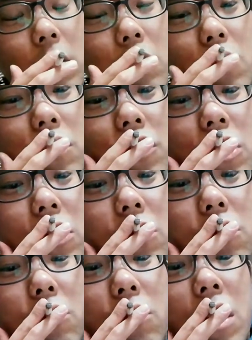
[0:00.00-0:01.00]
どっちかっ
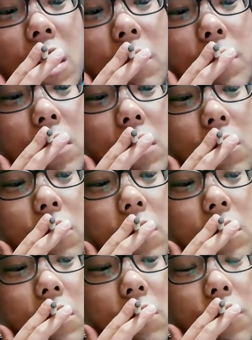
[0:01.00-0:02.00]
ていうと髪を普
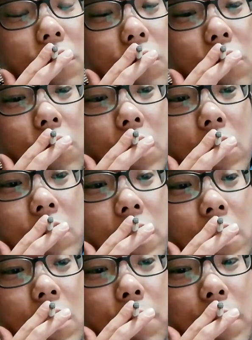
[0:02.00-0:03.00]
通の漂白
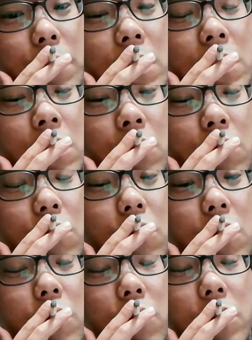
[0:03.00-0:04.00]
されたペーパー使うこと
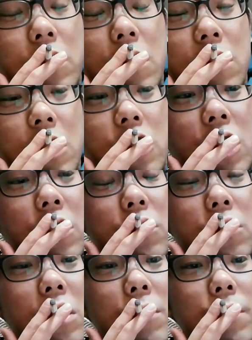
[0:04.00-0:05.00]
多いですかねシャグで